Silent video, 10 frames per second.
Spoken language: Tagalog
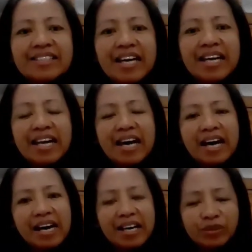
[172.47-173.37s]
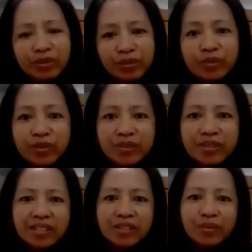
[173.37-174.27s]
Sana ngayong
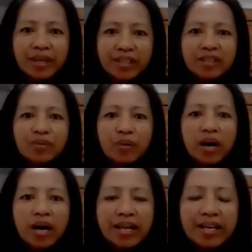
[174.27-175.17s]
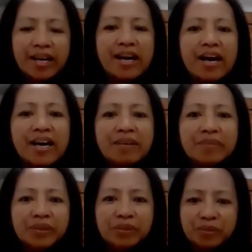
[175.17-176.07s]
2021 ay
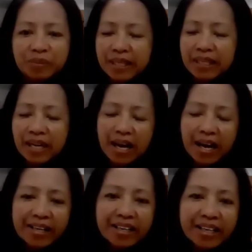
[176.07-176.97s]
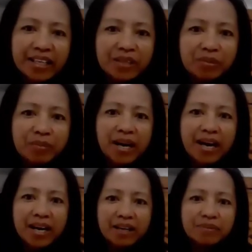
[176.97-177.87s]
matutupad lahat ng iyong
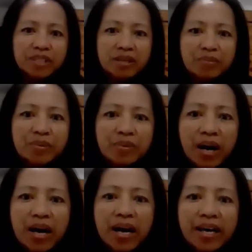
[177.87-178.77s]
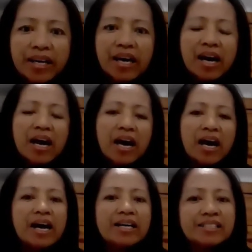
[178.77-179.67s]
pangarap sa buhay
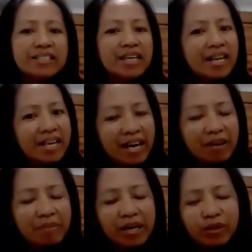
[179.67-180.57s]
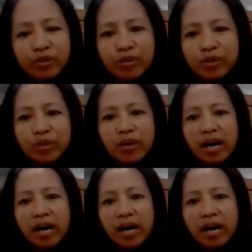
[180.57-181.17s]
at sana malusog